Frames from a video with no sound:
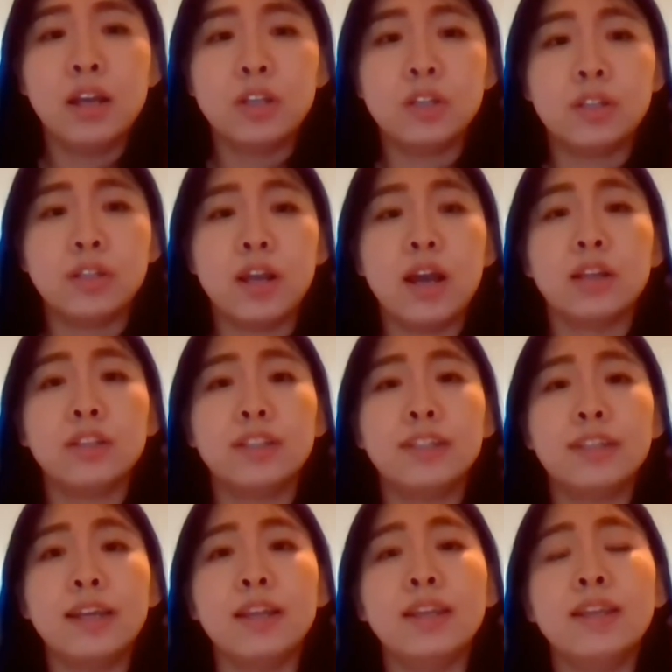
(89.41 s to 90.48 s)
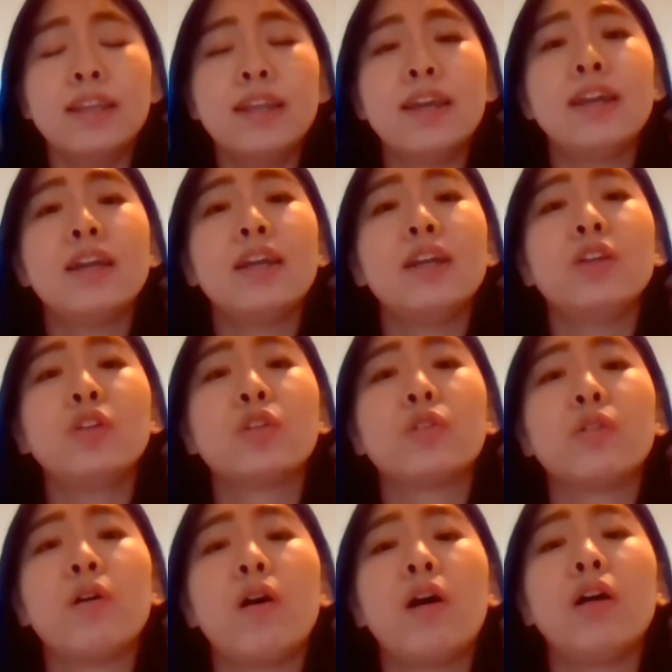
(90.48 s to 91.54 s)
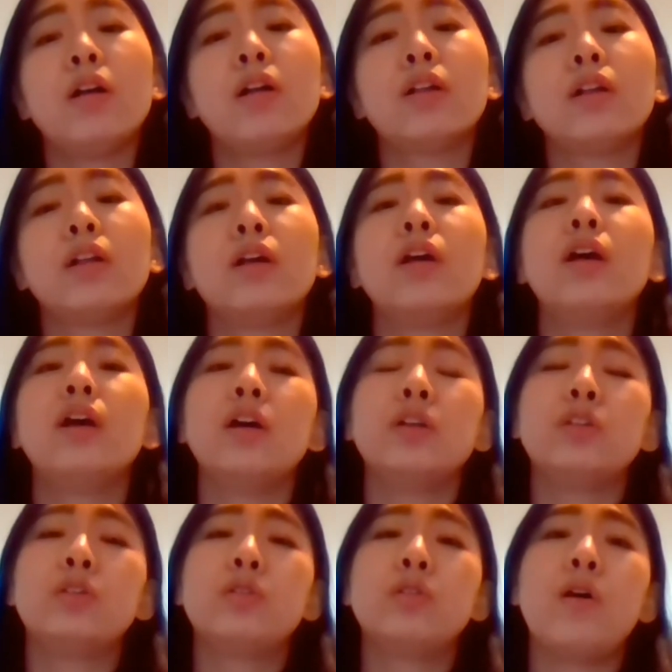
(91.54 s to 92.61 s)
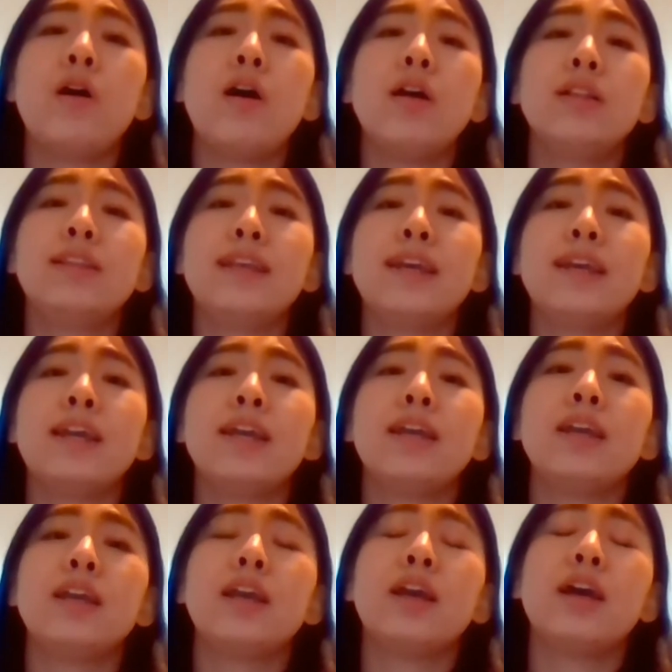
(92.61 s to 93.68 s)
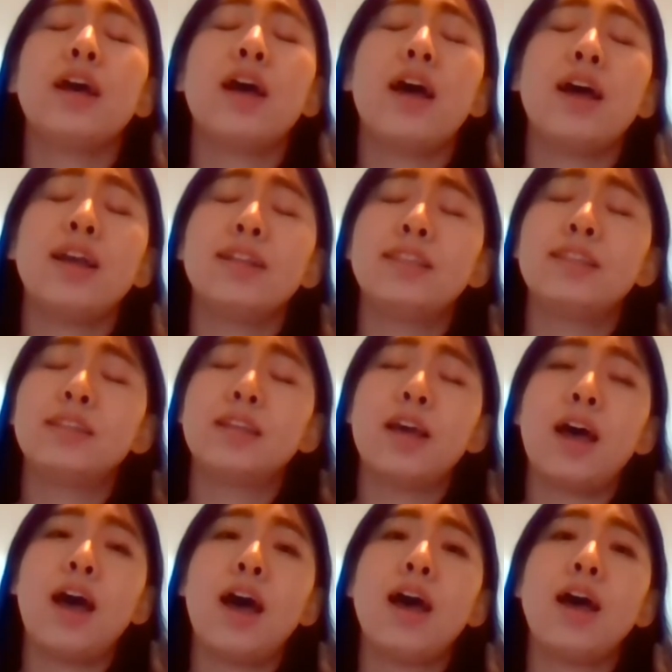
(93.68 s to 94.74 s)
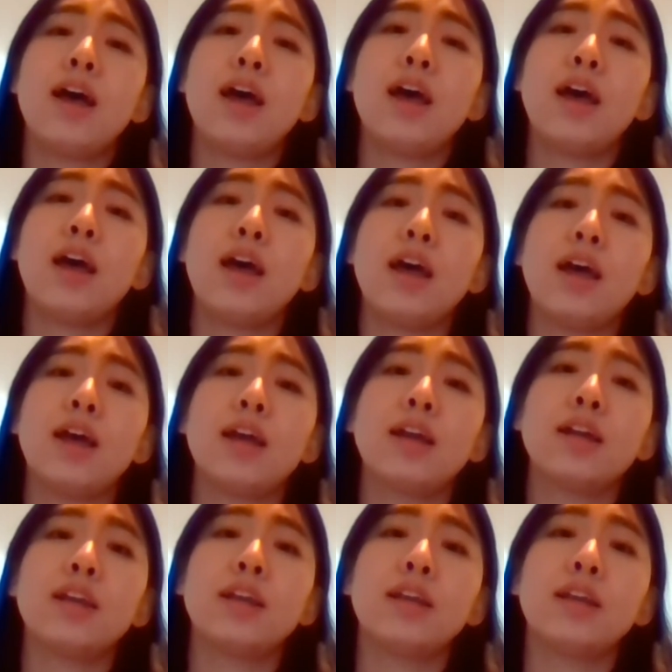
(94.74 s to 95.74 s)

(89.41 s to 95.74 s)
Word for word: 想听你说，说你还在。